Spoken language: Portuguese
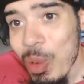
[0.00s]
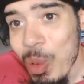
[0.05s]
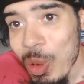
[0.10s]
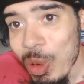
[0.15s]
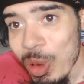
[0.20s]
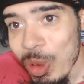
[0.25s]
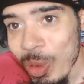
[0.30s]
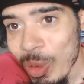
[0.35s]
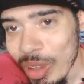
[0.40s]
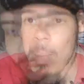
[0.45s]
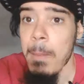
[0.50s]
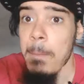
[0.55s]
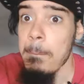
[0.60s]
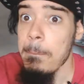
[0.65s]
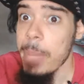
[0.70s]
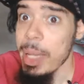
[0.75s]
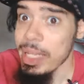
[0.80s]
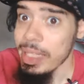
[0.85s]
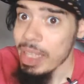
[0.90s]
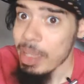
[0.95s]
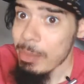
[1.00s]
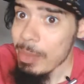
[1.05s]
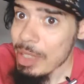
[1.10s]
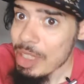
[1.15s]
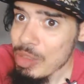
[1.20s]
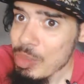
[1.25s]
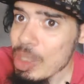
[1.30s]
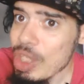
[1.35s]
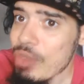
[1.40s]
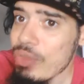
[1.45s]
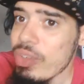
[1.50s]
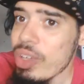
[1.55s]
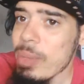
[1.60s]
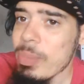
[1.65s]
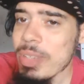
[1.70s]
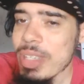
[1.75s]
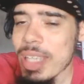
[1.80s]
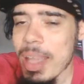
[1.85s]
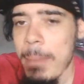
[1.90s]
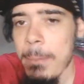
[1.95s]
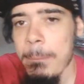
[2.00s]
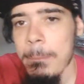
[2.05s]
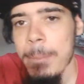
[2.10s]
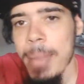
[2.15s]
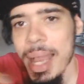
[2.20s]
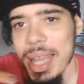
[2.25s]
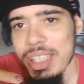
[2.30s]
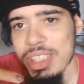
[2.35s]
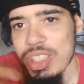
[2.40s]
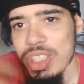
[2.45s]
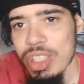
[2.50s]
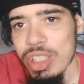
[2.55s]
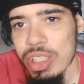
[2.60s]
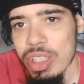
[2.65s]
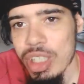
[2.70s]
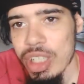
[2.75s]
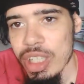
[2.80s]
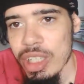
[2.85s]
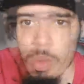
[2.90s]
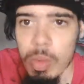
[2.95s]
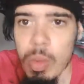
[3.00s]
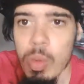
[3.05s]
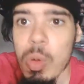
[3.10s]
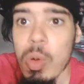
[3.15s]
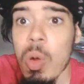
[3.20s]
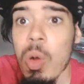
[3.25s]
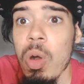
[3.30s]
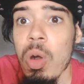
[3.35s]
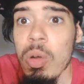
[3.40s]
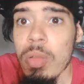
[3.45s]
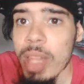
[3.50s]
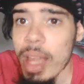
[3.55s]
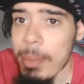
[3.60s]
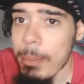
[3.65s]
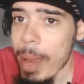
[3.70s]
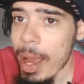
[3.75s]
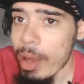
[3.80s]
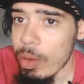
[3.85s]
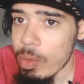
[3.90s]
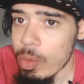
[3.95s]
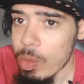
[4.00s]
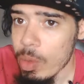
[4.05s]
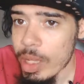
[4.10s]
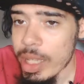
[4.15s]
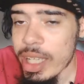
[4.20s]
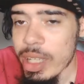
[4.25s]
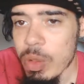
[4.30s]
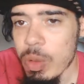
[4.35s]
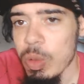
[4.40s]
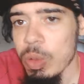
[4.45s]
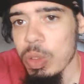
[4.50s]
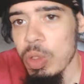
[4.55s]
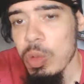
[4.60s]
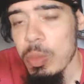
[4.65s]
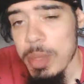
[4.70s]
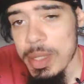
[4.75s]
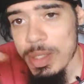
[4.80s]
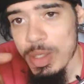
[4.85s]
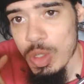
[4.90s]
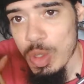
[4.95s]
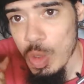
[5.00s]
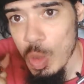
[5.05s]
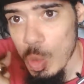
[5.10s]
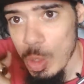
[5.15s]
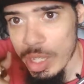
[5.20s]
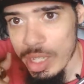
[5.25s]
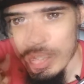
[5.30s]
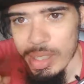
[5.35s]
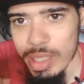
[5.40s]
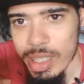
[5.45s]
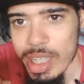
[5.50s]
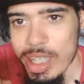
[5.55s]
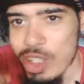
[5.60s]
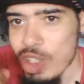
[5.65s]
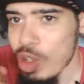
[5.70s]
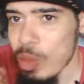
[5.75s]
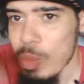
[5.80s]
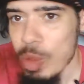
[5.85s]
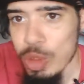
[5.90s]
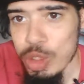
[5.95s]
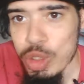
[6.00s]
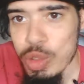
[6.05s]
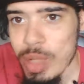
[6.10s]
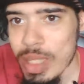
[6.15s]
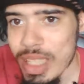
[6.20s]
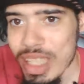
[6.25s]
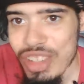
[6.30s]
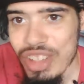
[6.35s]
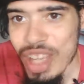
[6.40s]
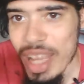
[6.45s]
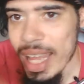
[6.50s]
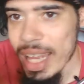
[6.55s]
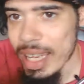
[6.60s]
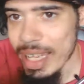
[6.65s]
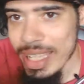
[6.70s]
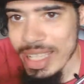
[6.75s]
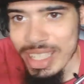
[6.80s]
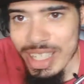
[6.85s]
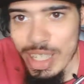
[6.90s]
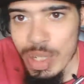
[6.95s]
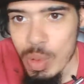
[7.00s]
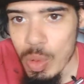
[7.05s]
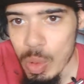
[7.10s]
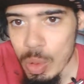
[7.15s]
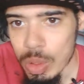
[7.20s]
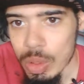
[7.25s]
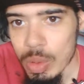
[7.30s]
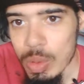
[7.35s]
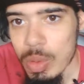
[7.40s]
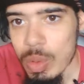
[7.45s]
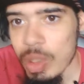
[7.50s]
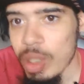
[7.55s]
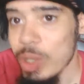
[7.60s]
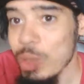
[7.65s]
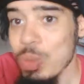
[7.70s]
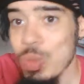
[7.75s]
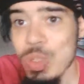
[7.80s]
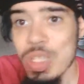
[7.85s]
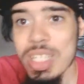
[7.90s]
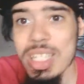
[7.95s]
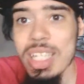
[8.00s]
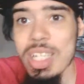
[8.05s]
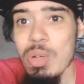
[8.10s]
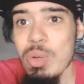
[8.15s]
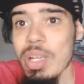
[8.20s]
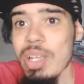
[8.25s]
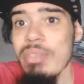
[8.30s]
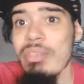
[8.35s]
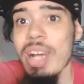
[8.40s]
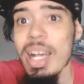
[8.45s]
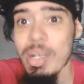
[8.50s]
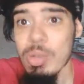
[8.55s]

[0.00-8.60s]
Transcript: rolou. Bem, também tivemos a parte que o Koronamaru encontrou Mitsuki. E só mostrou-se de relance e cortou. Eu não sei o que vai